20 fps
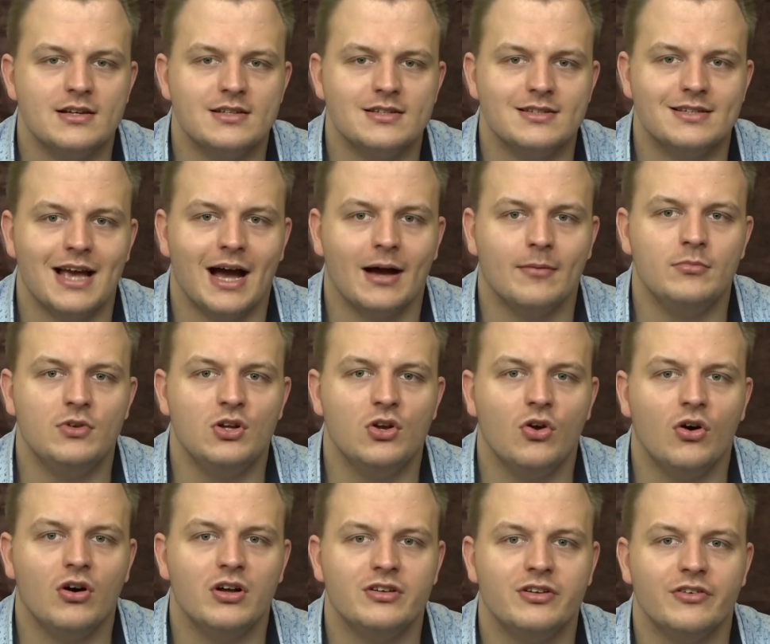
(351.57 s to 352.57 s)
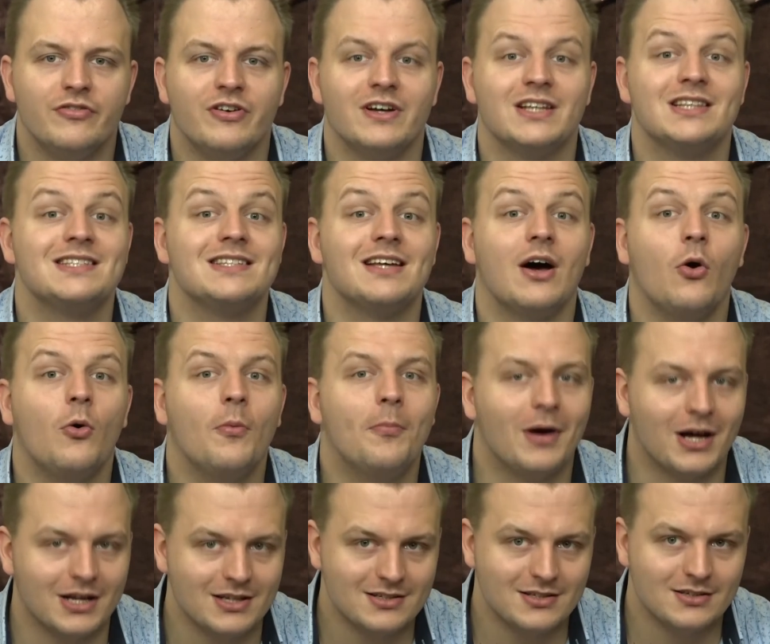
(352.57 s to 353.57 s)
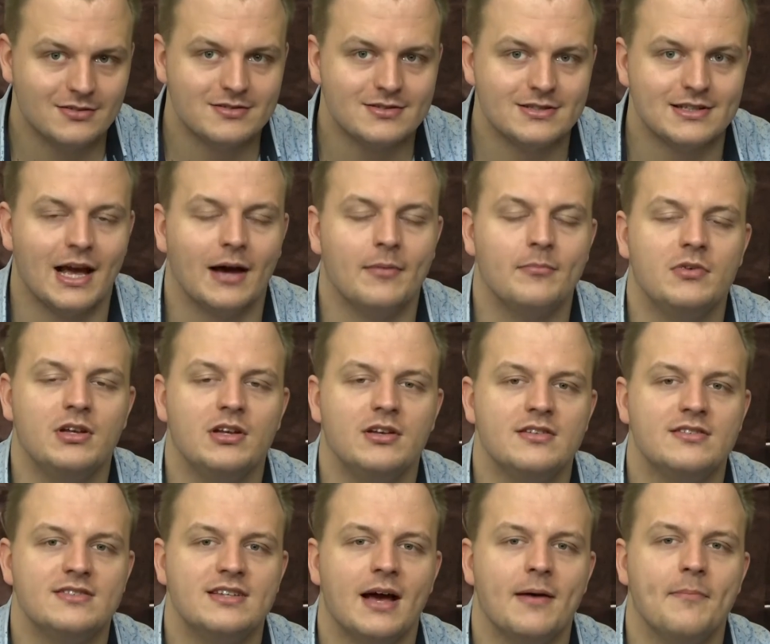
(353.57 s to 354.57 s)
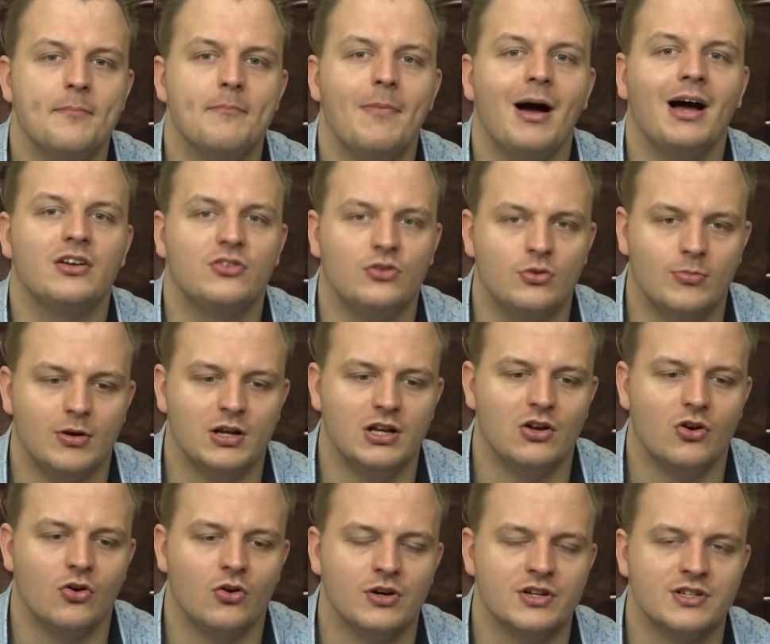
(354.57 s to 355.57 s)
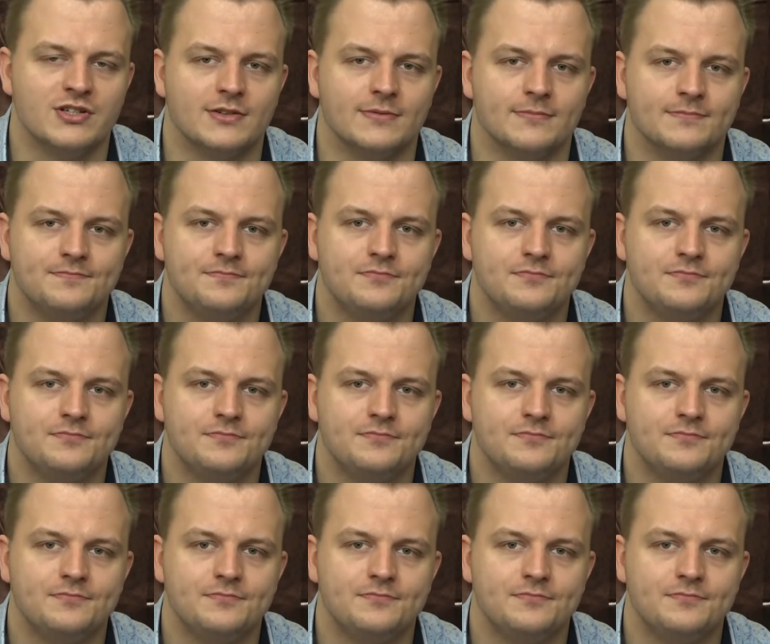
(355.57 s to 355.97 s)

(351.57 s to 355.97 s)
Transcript: Sie haben die Leute verzaubert, sie haben, sie haben Macht über die Leute.